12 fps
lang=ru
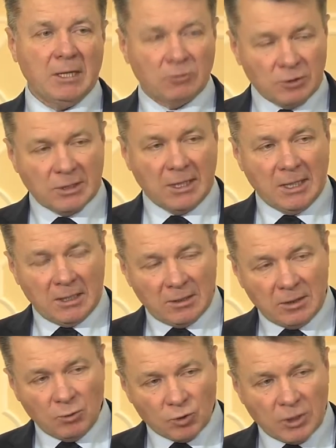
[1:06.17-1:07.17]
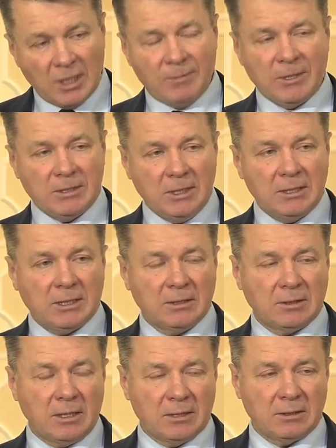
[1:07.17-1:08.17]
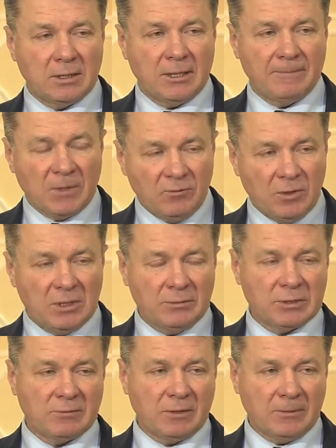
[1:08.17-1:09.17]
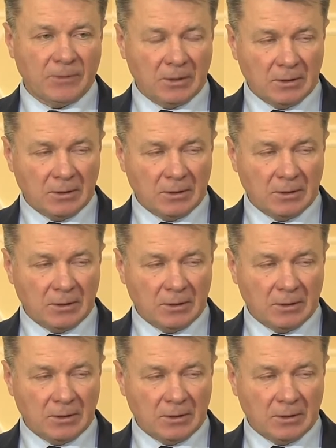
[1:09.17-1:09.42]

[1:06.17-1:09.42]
То есть и уже определить конкретные ведомства,